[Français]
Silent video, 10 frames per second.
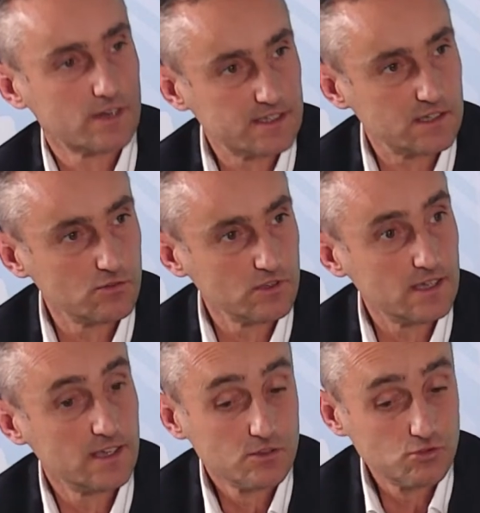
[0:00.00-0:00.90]
sécurité
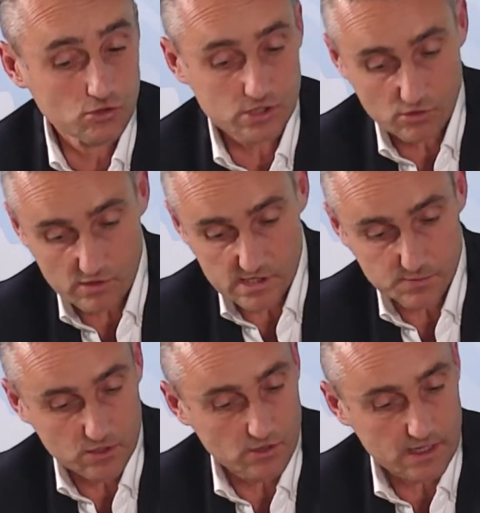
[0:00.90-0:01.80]
sur ces trois
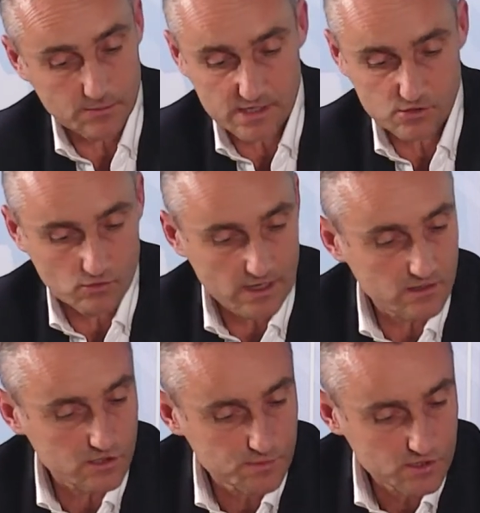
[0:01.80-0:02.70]
aspects de la captation à la
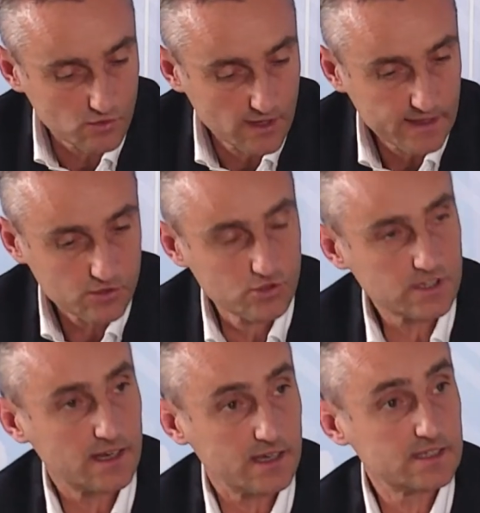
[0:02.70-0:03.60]
transmission
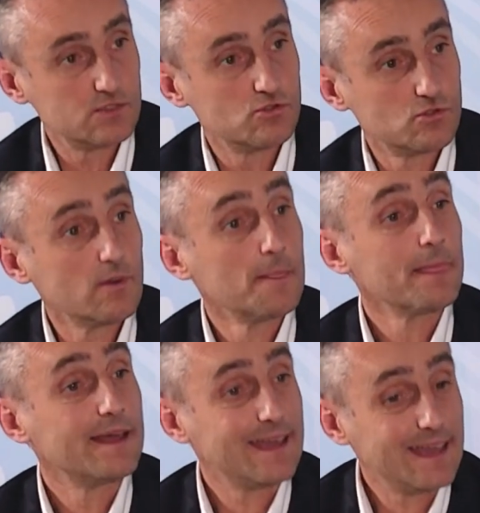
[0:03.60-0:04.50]
jusqu'à la restitution, trois étapes.